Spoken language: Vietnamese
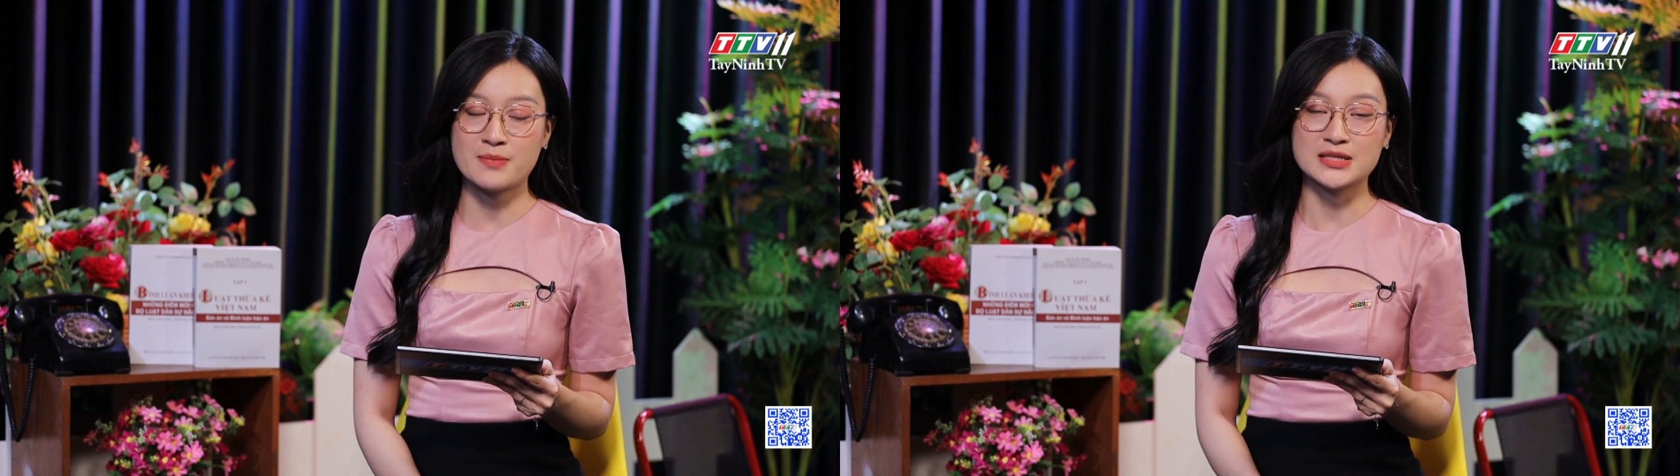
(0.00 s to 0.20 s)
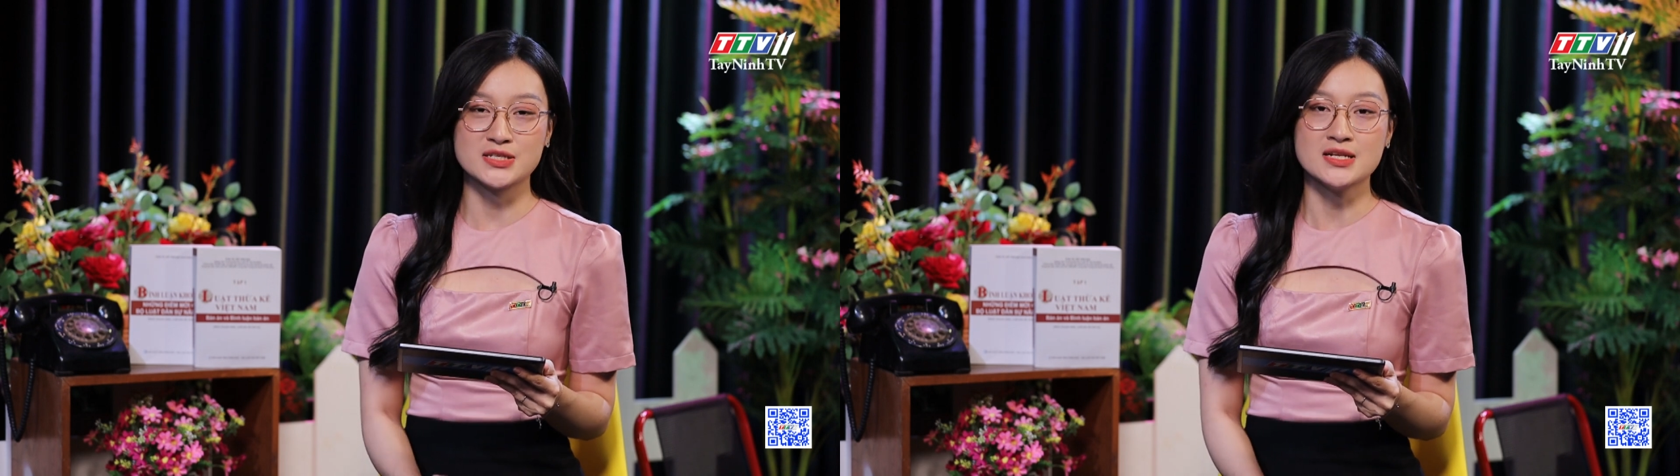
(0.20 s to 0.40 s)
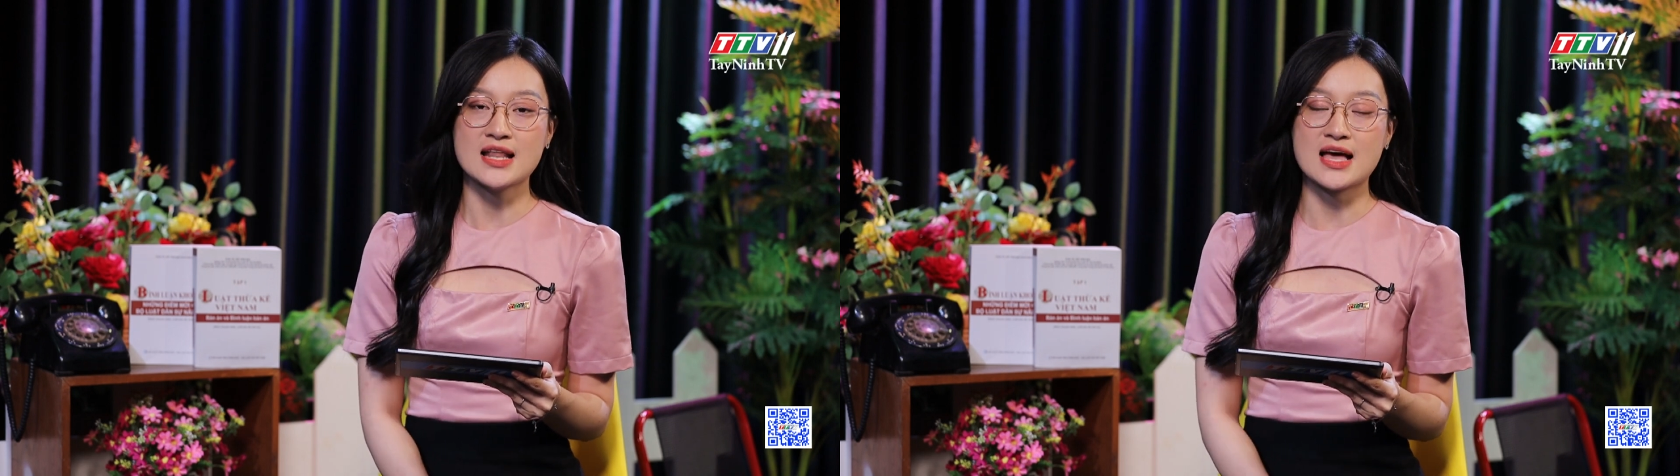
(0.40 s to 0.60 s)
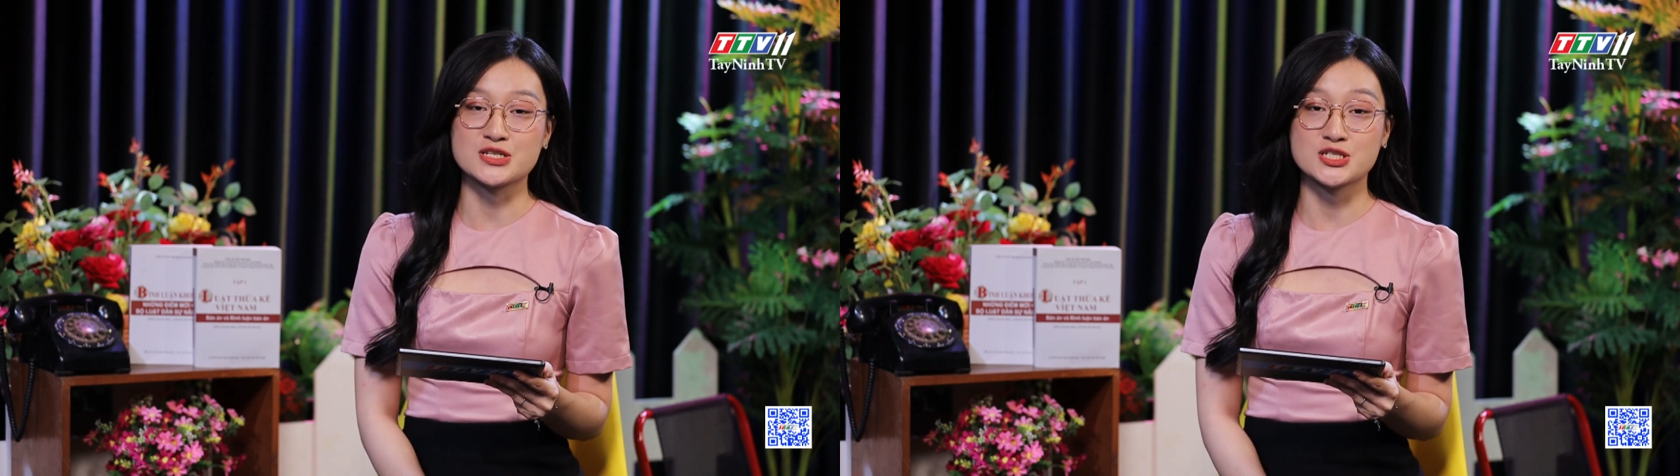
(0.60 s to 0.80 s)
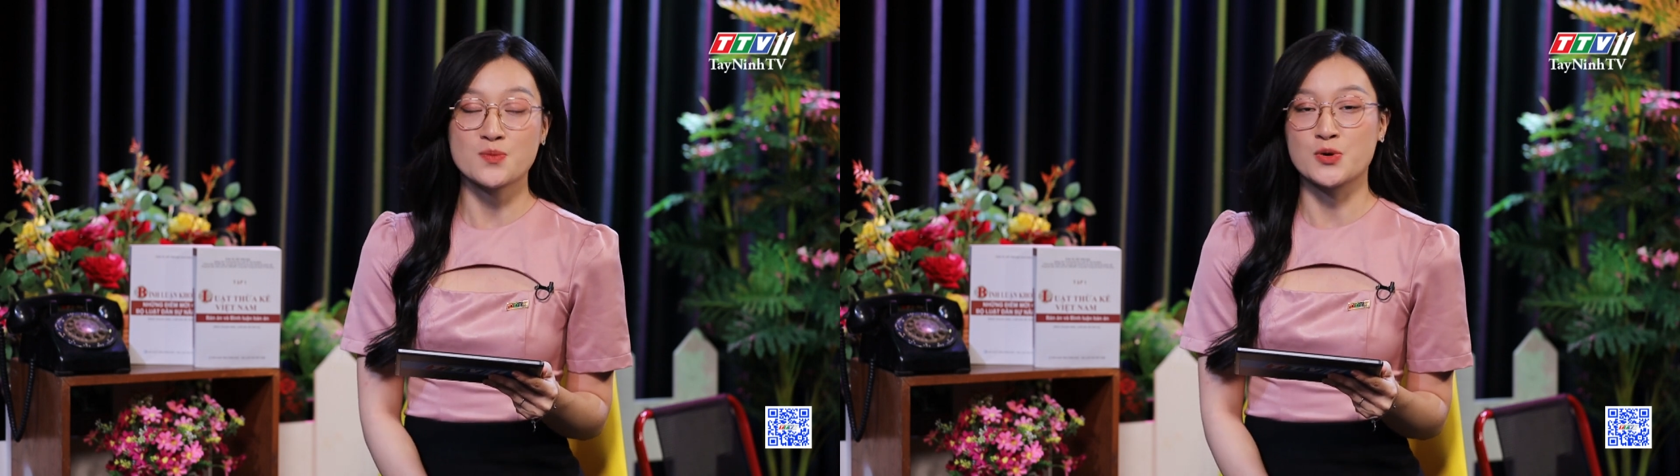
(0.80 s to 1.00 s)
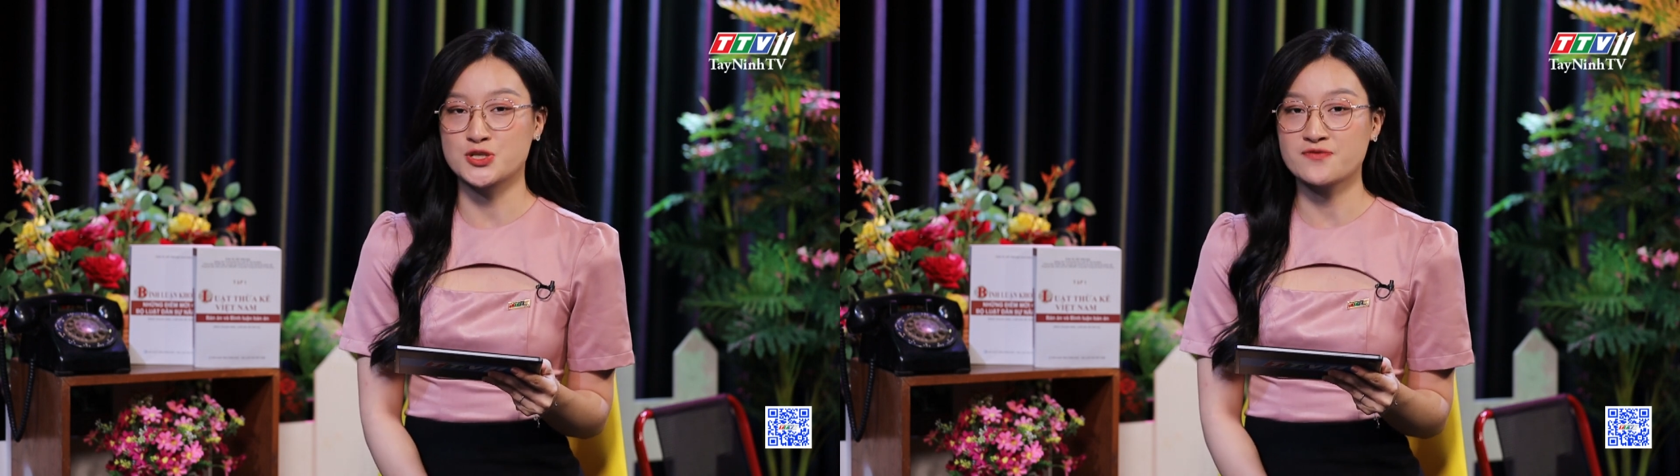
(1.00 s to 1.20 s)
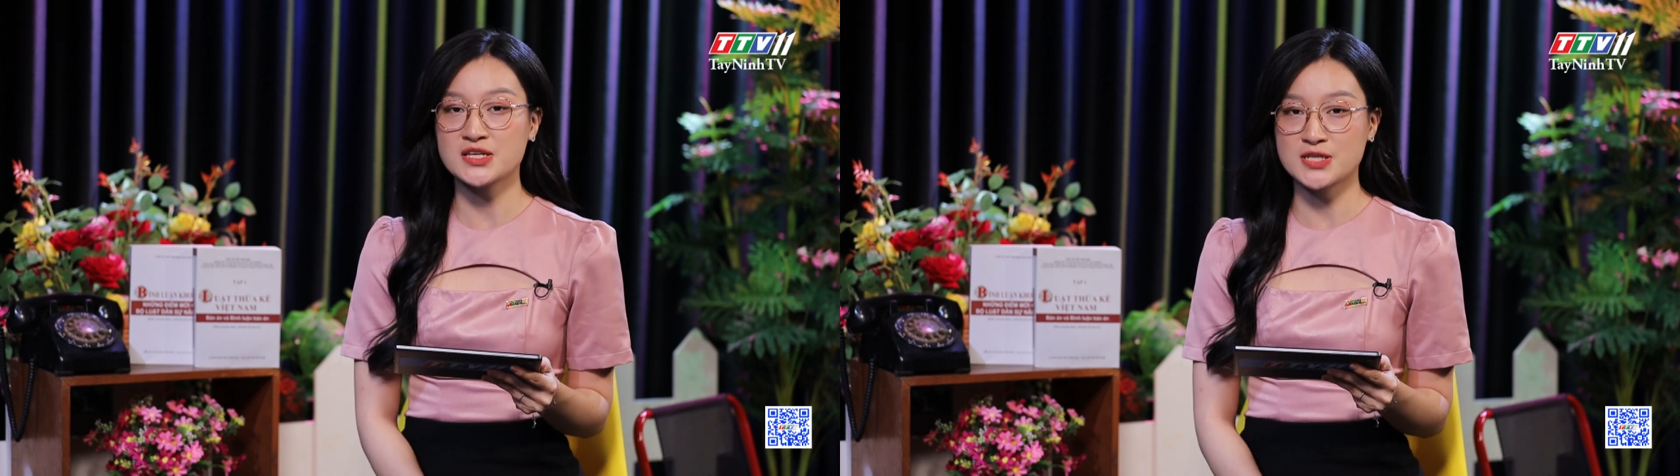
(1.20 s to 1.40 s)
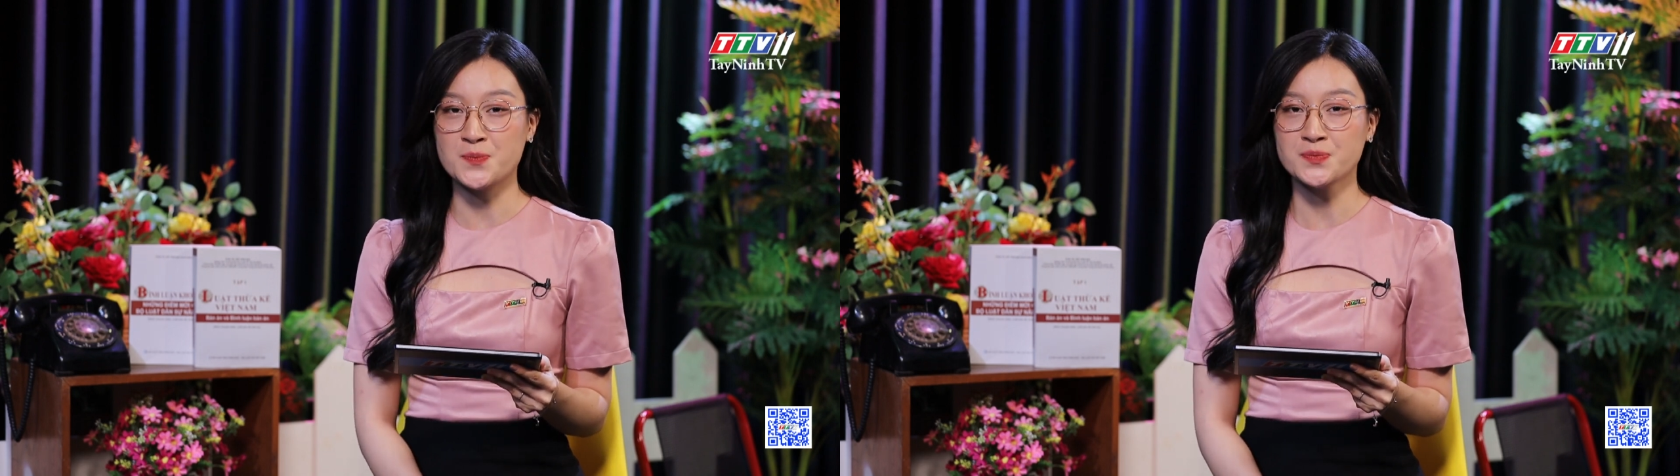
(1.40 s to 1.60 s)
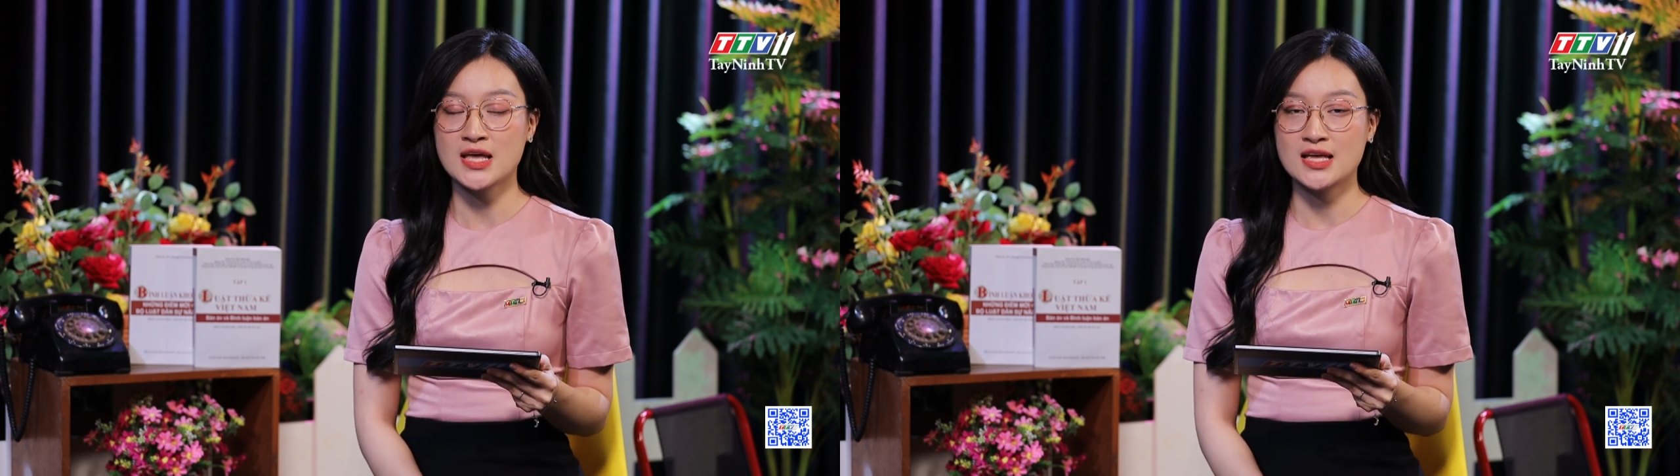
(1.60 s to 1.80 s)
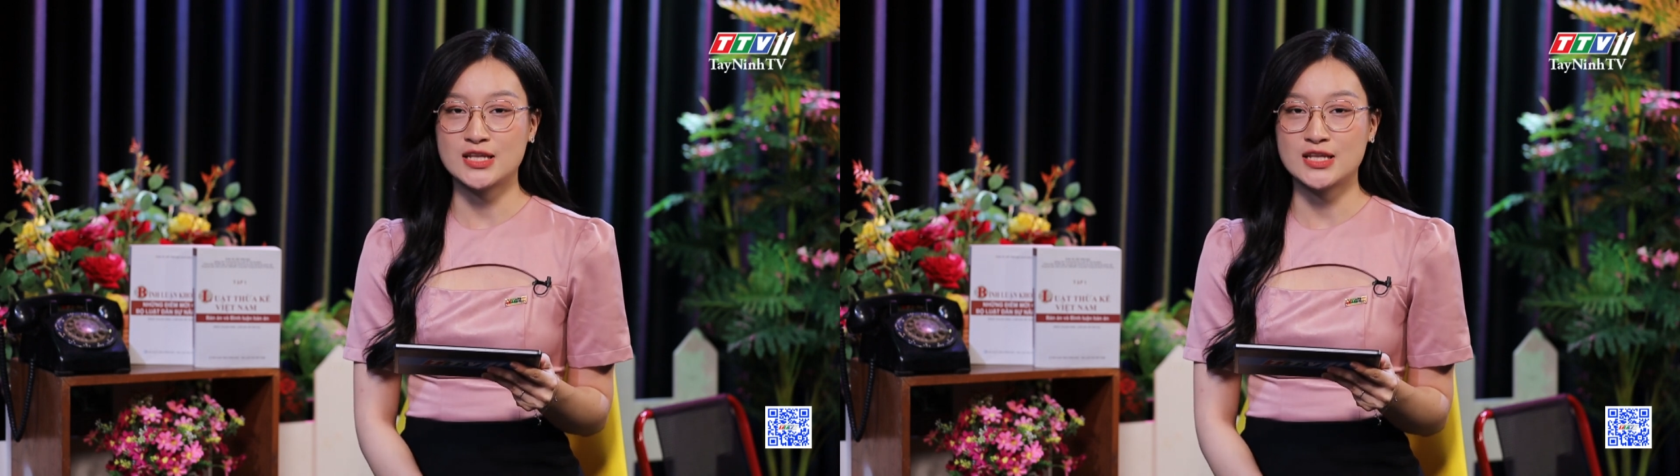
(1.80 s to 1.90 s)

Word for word: Bằng chứng là sau mỗi số phát sóng